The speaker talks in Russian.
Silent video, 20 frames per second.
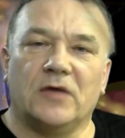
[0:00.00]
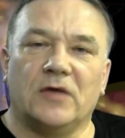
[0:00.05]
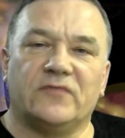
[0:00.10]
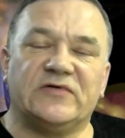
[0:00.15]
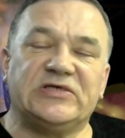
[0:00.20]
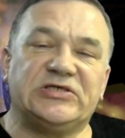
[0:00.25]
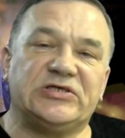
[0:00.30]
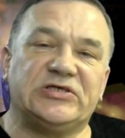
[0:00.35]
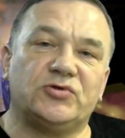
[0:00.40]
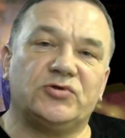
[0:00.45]
В
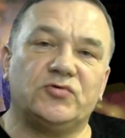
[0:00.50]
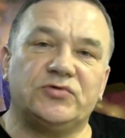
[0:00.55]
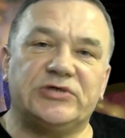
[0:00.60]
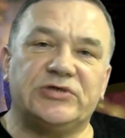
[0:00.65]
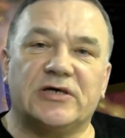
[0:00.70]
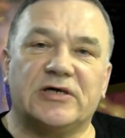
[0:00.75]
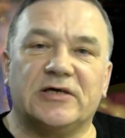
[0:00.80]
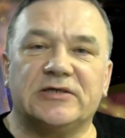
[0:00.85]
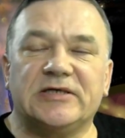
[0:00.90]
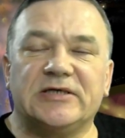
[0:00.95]

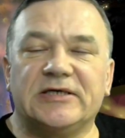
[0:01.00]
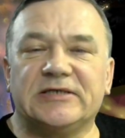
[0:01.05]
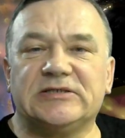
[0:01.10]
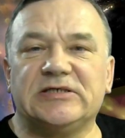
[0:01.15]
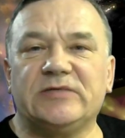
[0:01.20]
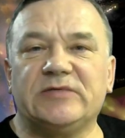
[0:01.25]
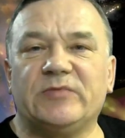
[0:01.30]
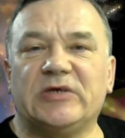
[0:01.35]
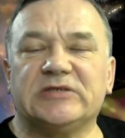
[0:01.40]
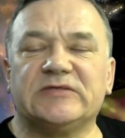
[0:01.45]
институте, когда я
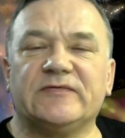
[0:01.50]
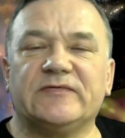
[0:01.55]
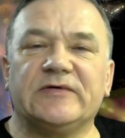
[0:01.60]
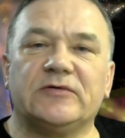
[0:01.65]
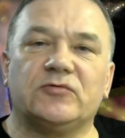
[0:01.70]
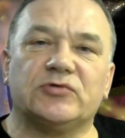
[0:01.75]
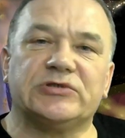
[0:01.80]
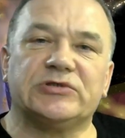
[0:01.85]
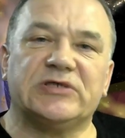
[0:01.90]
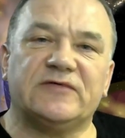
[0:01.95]
снимал свои
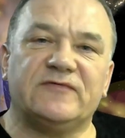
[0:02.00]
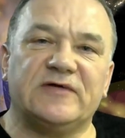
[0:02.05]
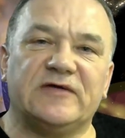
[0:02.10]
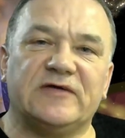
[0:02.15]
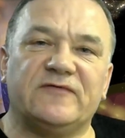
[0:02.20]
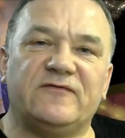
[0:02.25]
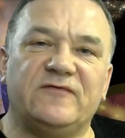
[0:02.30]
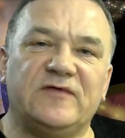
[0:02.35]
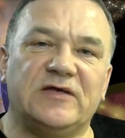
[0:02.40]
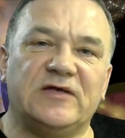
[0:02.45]
курсовые
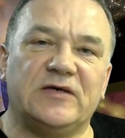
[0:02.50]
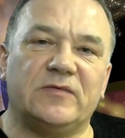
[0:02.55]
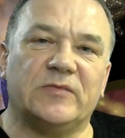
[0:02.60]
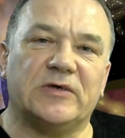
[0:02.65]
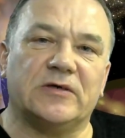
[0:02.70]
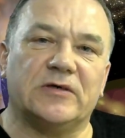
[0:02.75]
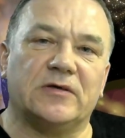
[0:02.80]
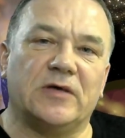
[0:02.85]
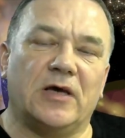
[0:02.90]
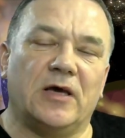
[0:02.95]

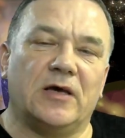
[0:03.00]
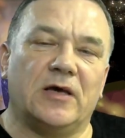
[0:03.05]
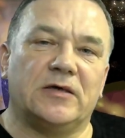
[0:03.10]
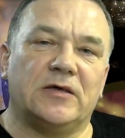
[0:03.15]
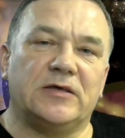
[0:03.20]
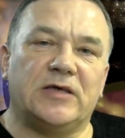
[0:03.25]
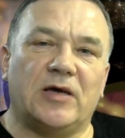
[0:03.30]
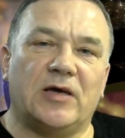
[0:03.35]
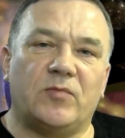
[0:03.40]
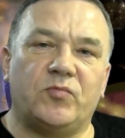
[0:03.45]
фильмы,
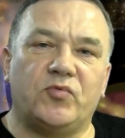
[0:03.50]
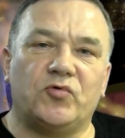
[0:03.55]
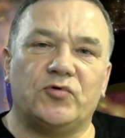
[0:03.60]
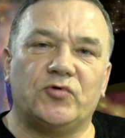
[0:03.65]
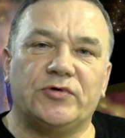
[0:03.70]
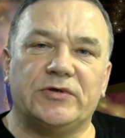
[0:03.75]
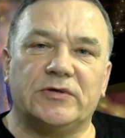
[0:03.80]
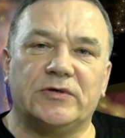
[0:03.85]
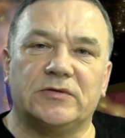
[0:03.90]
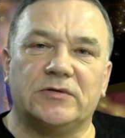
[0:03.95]
я
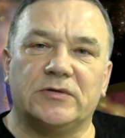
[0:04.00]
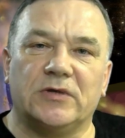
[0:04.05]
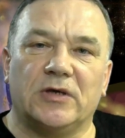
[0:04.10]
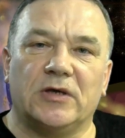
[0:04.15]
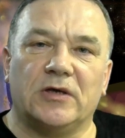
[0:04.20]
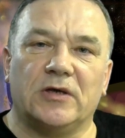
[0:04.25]
понял,